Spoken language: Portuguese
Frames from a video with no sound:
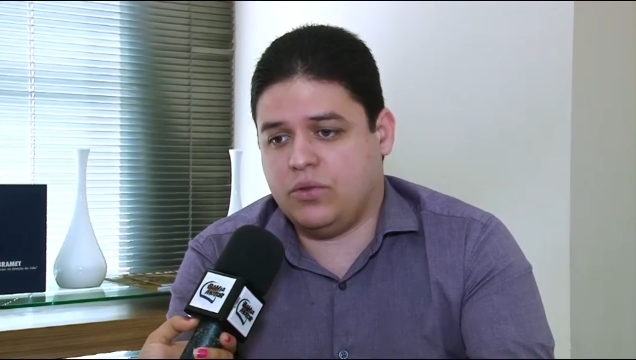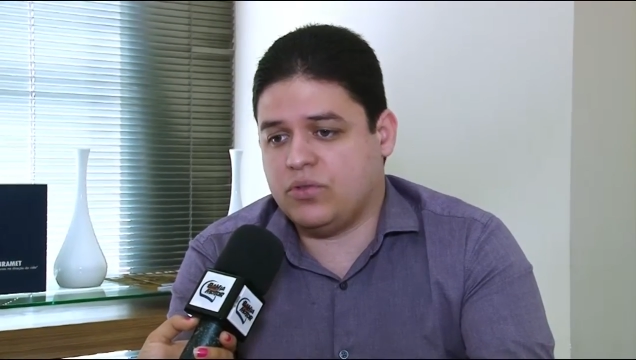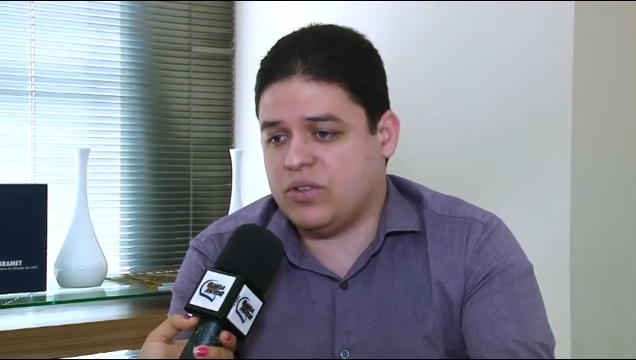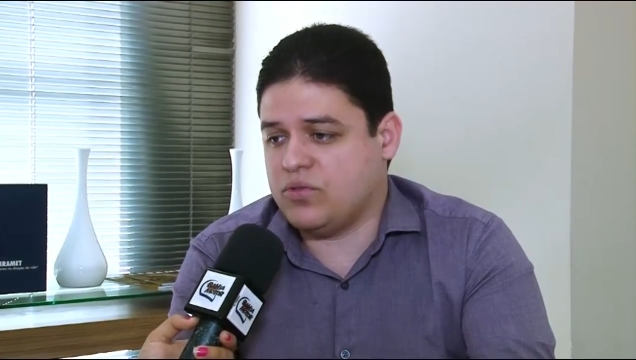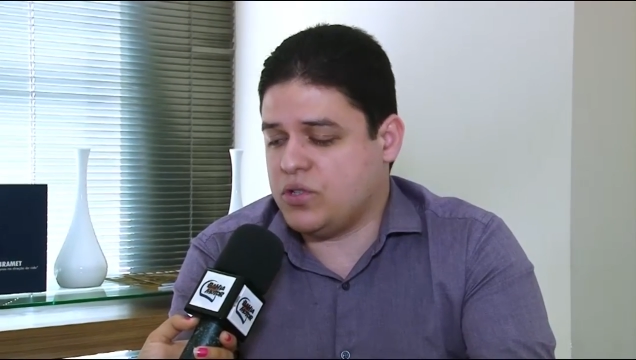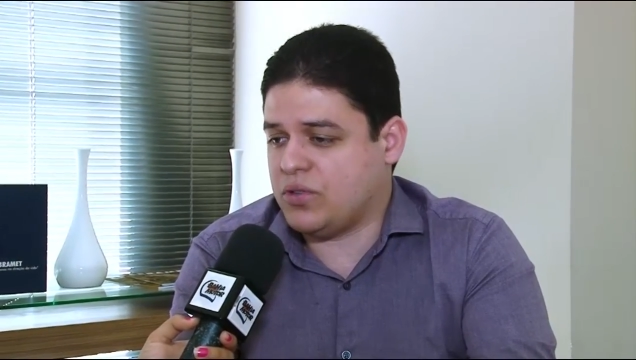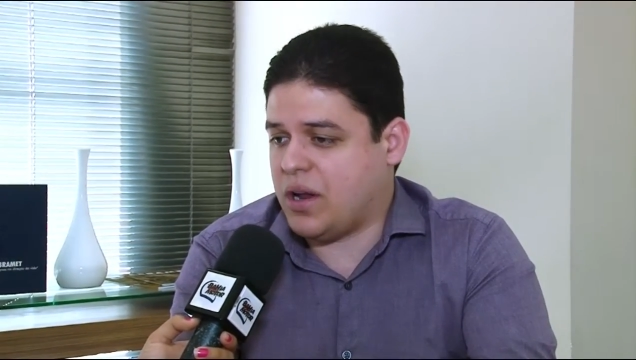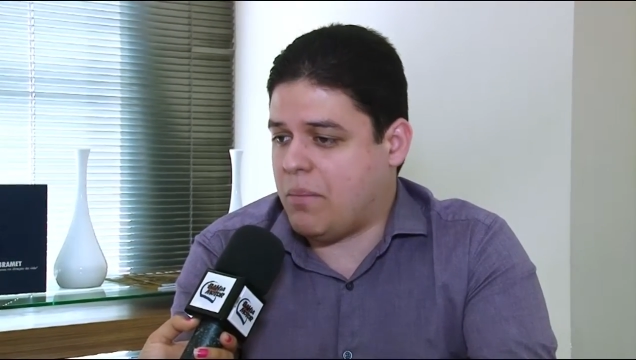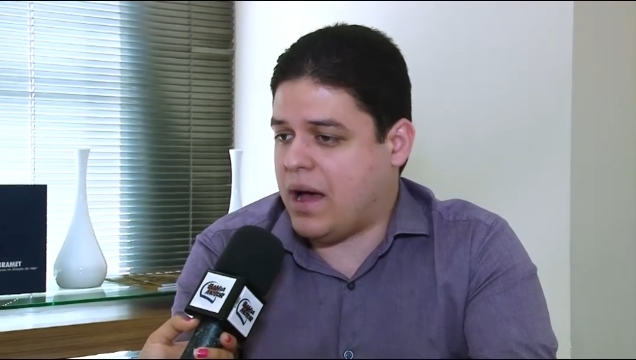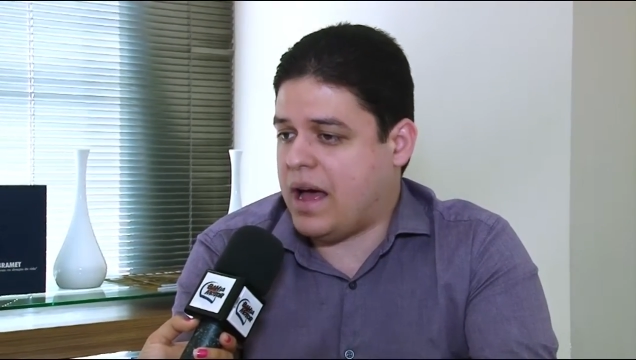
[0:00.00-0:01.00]
do, do seu
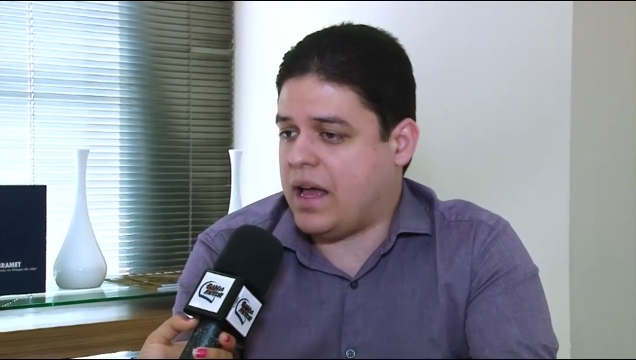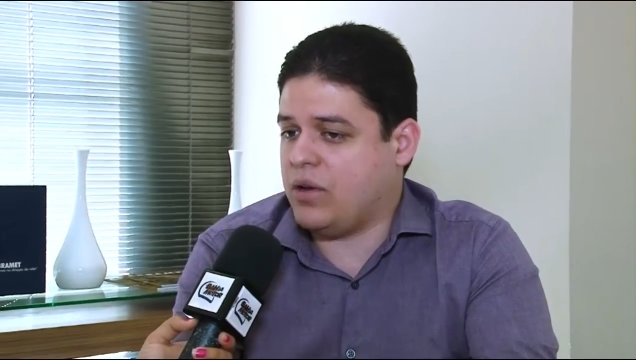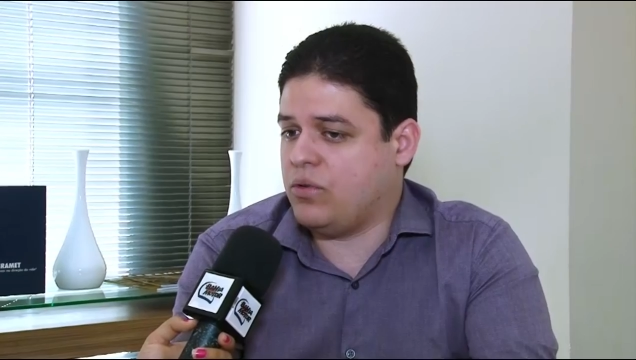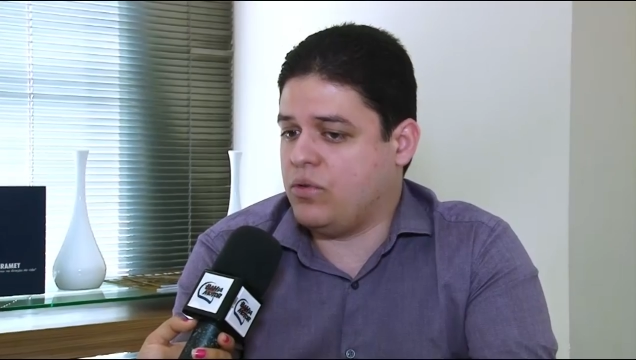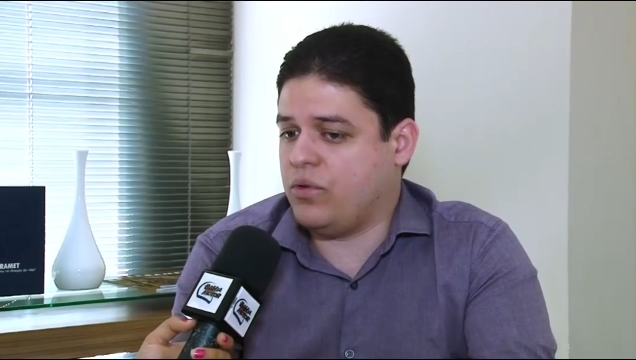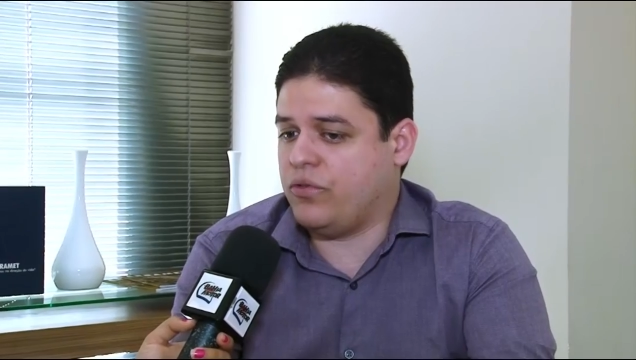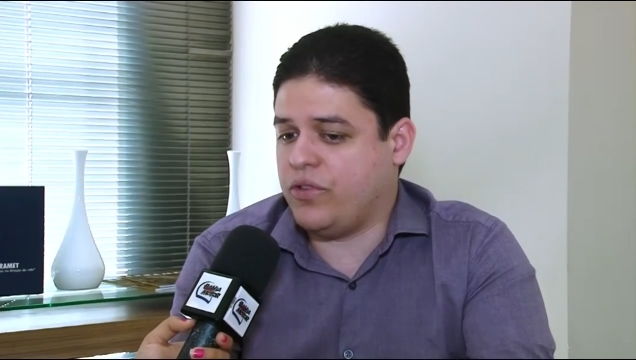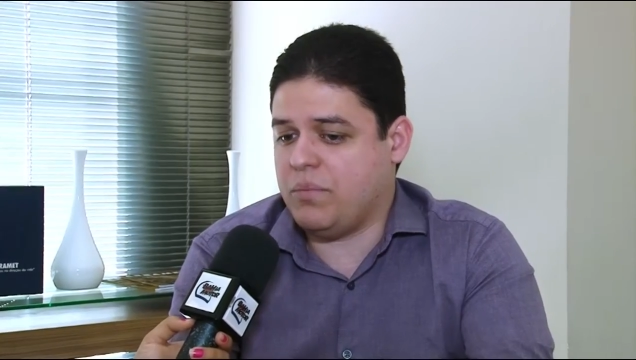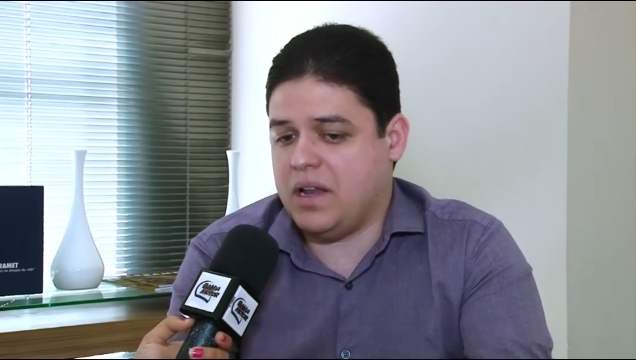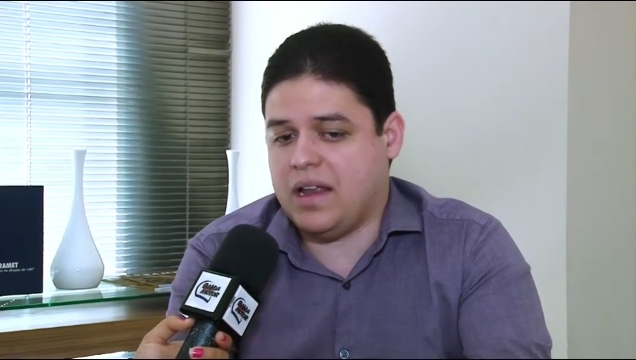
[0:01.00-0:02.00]
trabalho ou
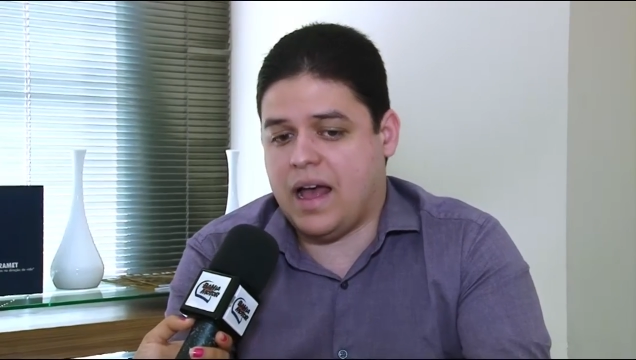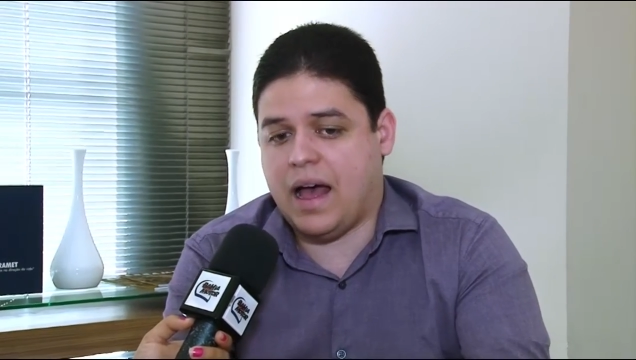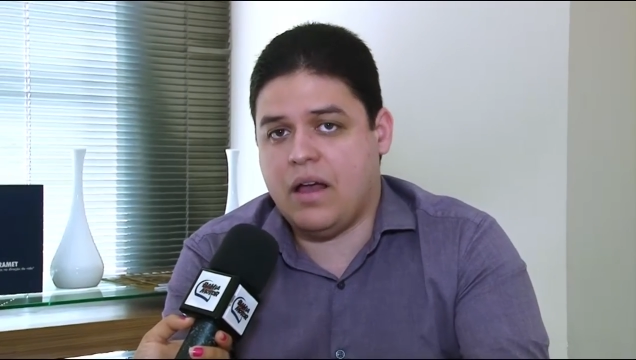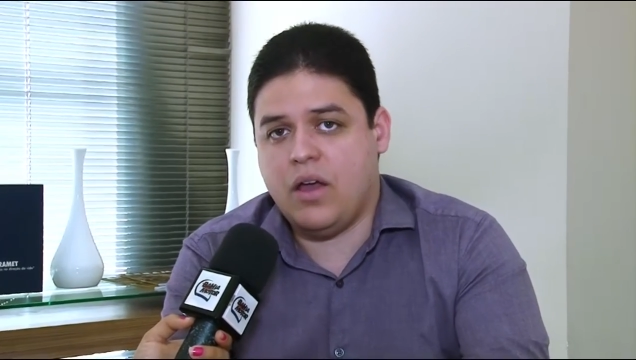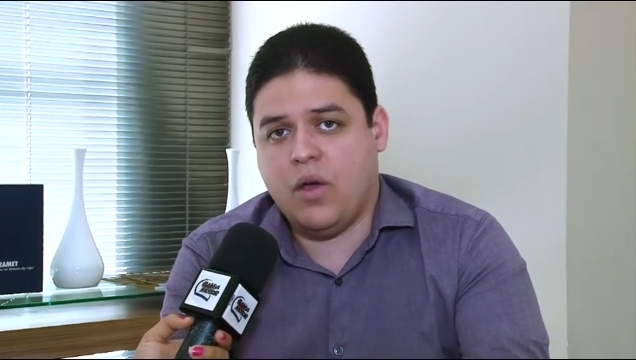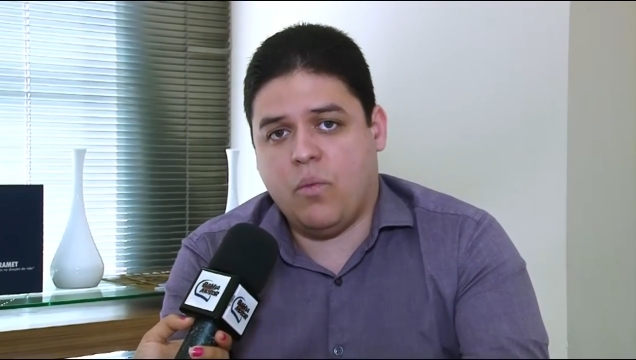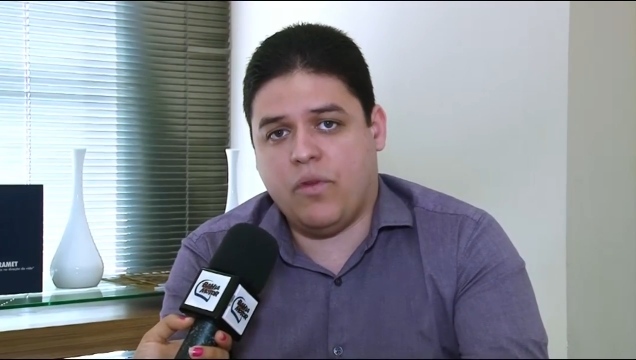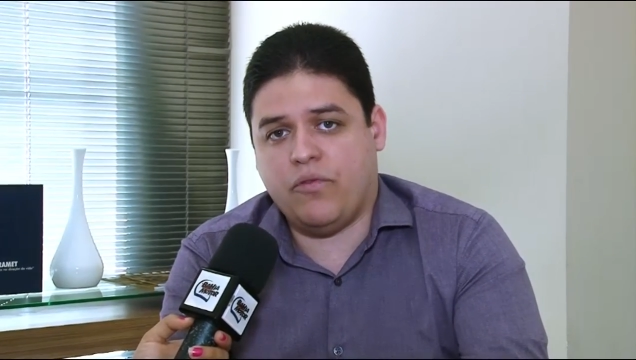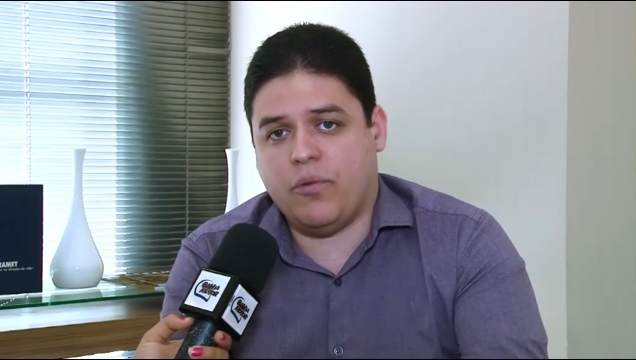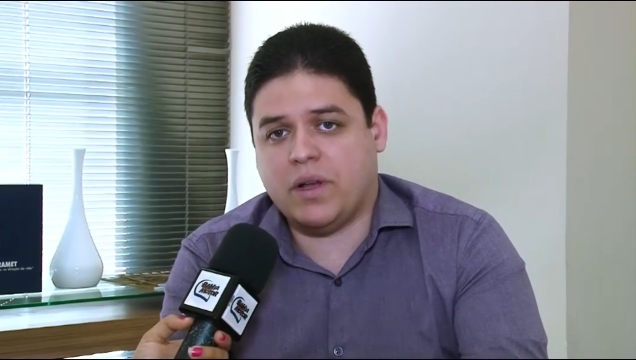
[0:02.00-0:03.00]
familiar, uma
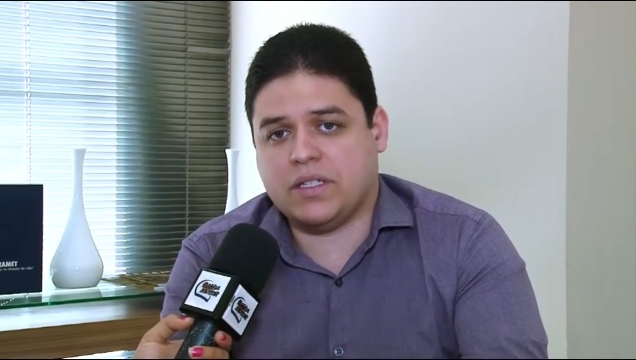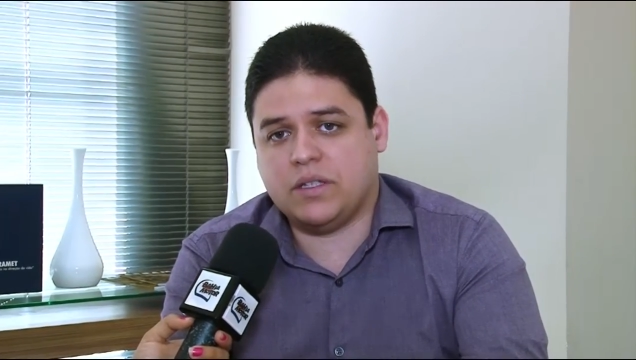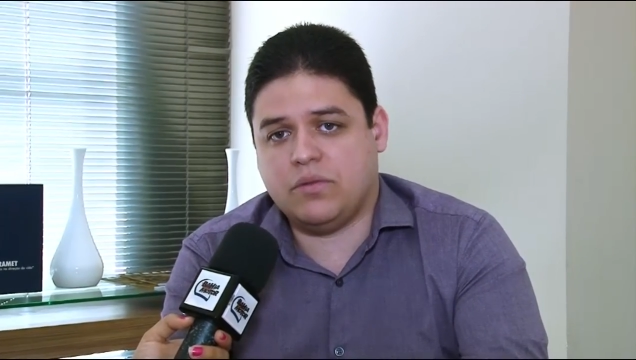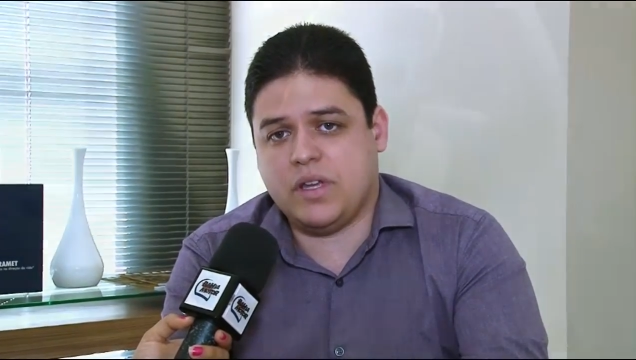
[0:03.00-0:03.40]
informação